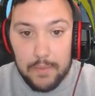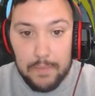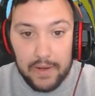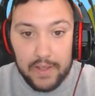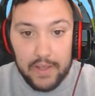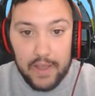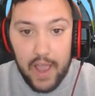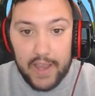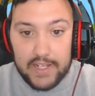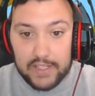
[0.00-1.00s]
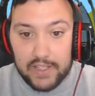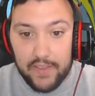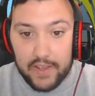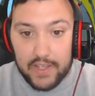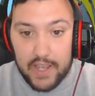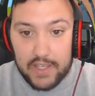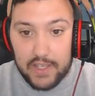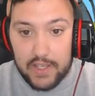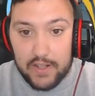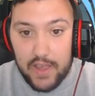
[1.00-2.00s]
Vale. Hay que saltar de aquí a
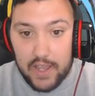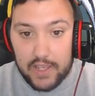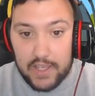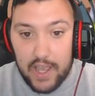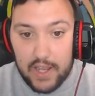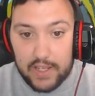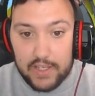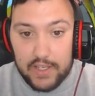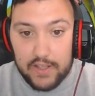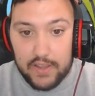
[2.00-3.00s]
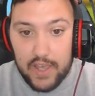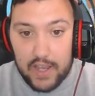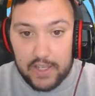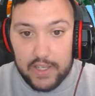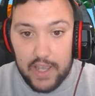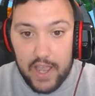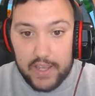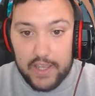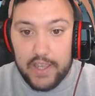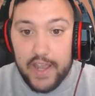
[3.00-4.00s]
aquí, de aquí a aquí, de aquí a
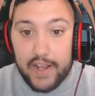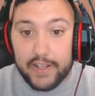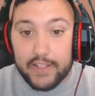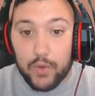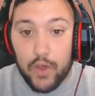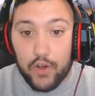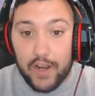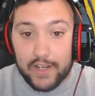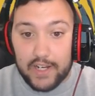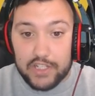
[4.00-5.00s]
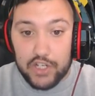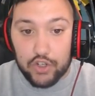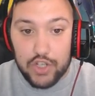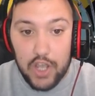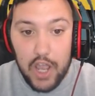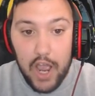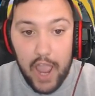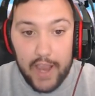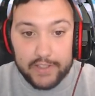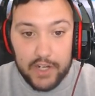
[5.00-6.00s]
aquí. Y ahora hay que tener cuidado con las reglas, chicos.
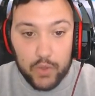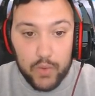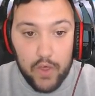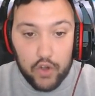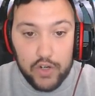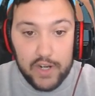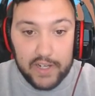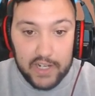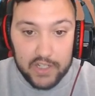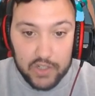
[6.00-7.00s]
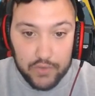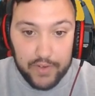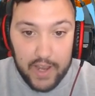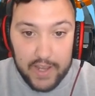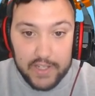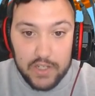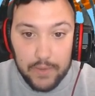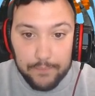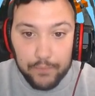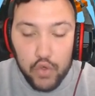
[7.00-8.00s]
Hay que tener cuidado con las reglas que os fijáis.
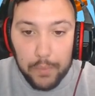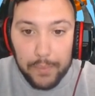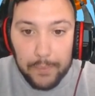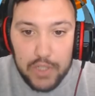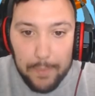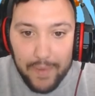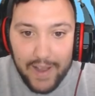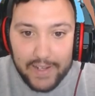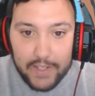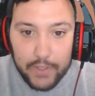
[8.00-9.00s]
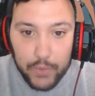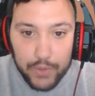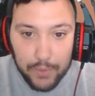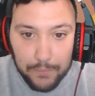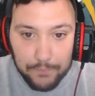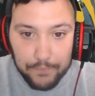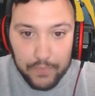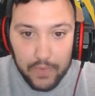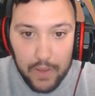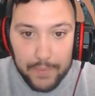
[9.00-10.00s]
Lo podemos apagar, creo yo.
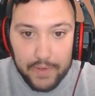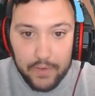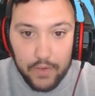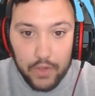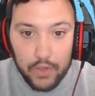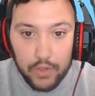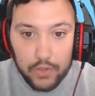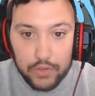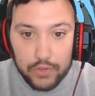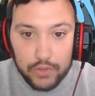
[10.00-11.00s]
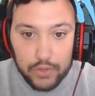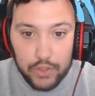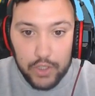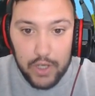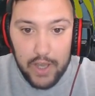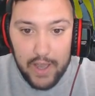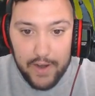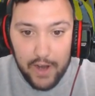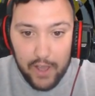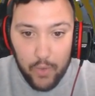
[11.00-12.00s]
A ver. ¡Eh!
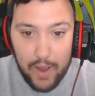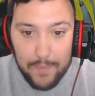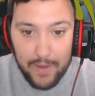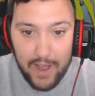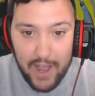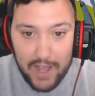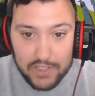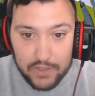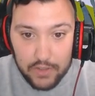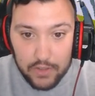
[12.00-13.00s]
¡No la jugamos!